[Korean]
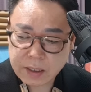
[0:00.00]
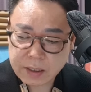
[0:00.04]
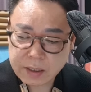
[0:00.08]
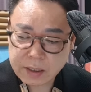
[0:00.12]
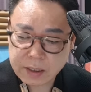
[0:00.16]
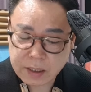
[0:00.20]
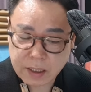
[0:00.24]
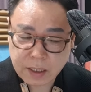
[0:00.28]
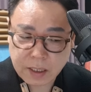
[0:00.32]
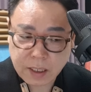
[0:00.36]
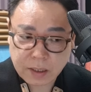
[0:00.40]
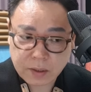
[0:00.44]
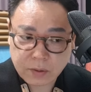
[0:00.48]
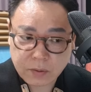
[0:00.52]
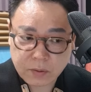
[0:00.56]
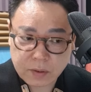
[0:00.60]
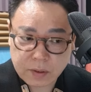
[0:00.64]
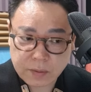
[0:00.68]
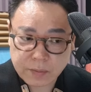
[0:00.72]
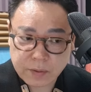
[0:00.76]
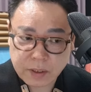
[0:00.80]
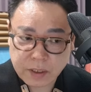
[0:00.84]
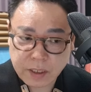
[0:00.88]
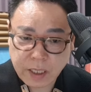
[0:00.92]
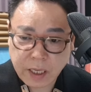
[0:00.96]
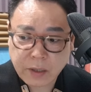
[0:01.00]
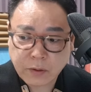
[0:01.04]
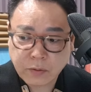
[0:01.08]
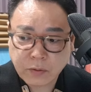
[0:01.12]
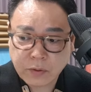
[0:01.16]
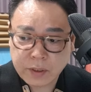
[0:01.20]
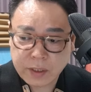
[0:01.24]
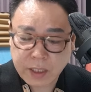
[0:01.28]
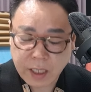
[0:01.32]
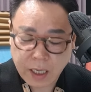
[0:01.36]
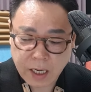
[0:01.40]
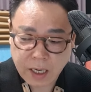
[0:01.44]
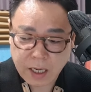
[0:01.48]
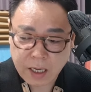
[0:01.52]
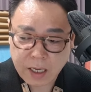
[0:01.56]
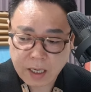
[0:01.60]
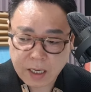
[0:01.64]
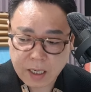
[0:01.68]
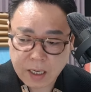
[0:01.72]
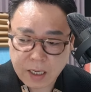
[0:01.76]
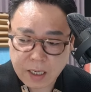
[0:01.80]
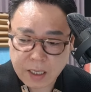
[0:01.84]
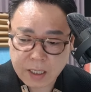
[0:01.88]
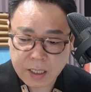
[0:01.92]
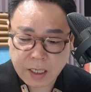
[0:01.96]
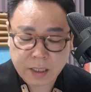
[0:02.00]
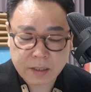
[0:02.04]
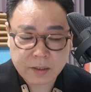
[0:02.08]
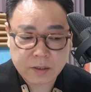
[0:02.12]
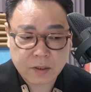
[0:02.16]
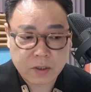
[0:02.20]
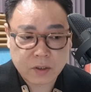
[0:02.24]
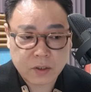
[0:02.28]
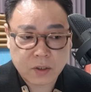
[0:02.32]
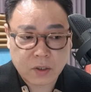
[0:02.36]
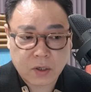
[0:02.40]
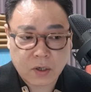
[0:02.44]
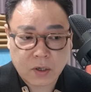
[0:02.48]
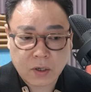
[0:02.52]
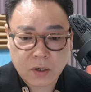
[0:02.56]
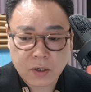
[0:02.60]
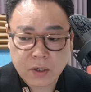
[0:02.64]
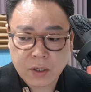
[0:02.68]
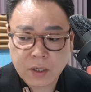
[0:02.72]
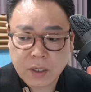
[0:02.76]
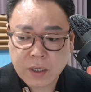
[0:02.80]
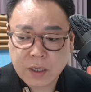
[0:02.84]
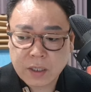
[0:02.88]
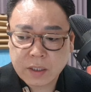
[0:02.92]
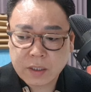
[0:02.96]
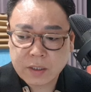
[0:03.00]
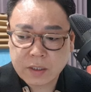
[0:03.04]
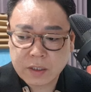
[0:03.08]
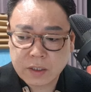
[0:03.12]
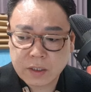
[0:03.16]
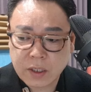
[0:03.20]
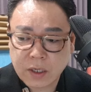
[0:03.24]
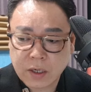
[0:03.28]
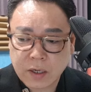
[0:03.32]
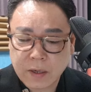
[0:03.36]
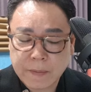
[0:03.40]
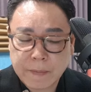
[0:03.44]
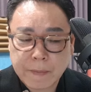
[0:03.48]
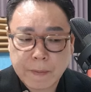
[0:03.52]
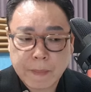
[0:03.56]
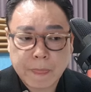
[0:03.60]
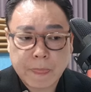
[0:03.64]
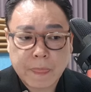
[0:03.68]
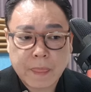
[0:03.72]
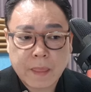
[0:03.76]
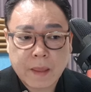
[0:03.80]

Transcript: 스타카토 음을 세운다 라는 거죠. 그쵸?